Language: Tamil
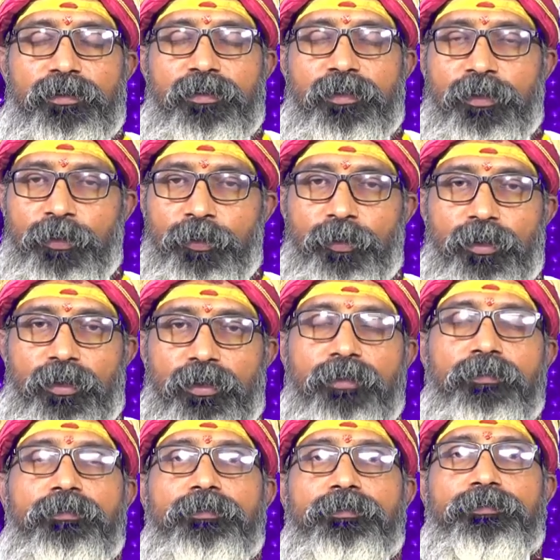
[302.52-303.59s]
தெரிந்து
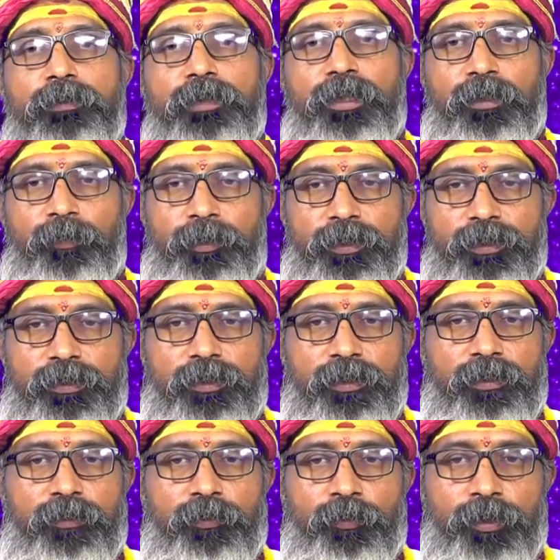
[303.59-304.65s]
கொள்ளலாம் இந்த
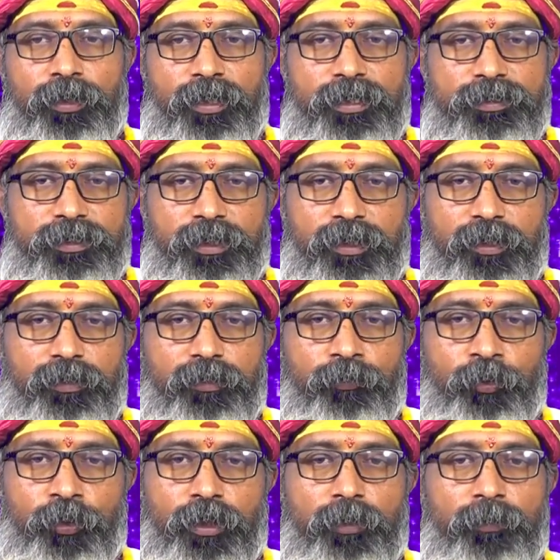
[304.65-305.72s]
மாதத்தில் உங்கள் ராசிக்கு
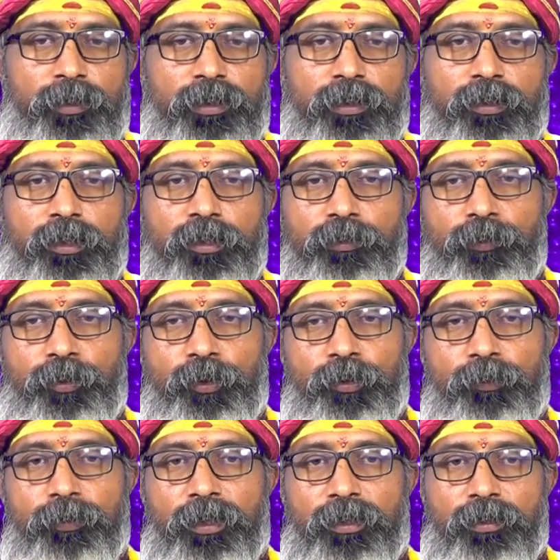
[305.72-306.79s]
மூன்றாம் இடத்துல கேது
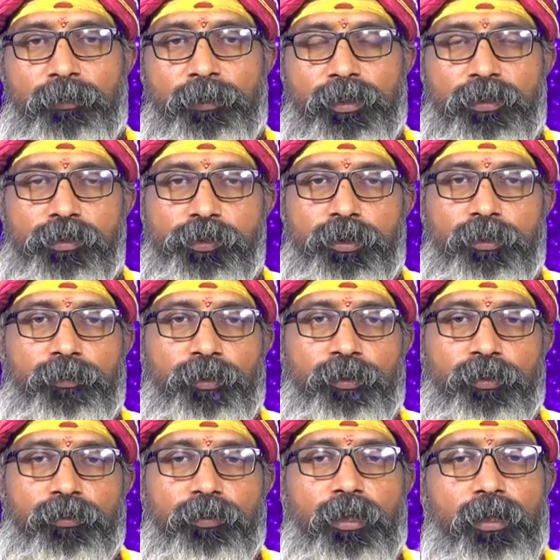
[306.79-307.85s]
பகவானும் ஆறாம் இடத்துல சனி
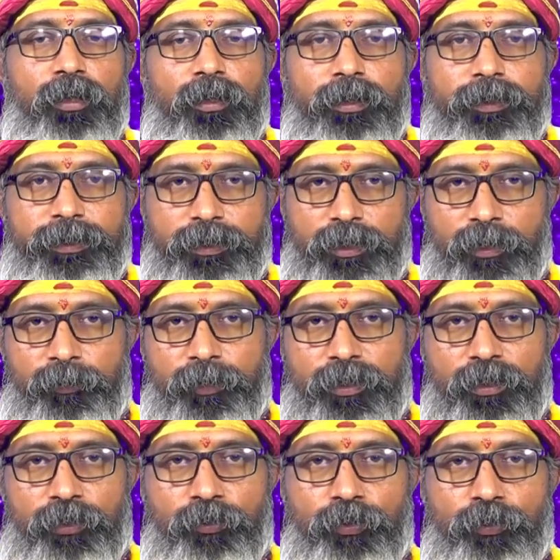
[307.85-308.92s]
பகவானும் எட்டாம்
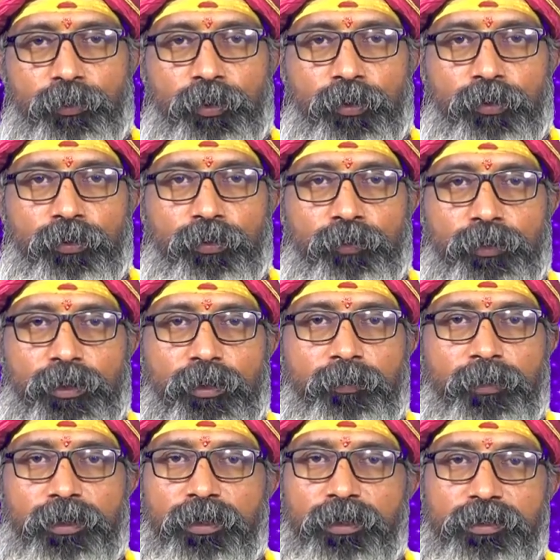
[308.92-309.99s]
இடத்துல குரு பகவானும்
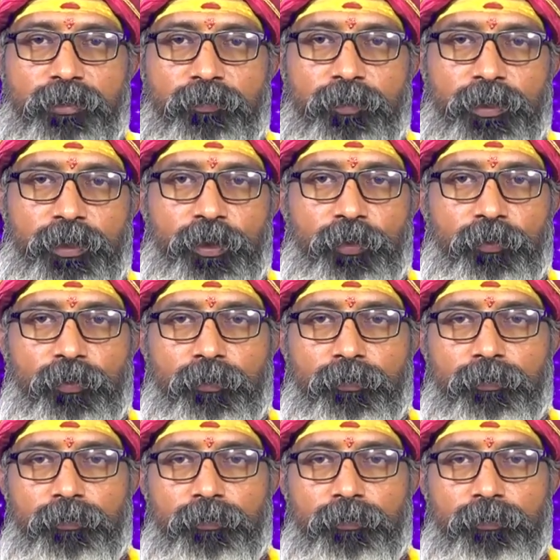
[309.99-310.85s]
ஒன்பதாம் இடத்துல செவ்வாய்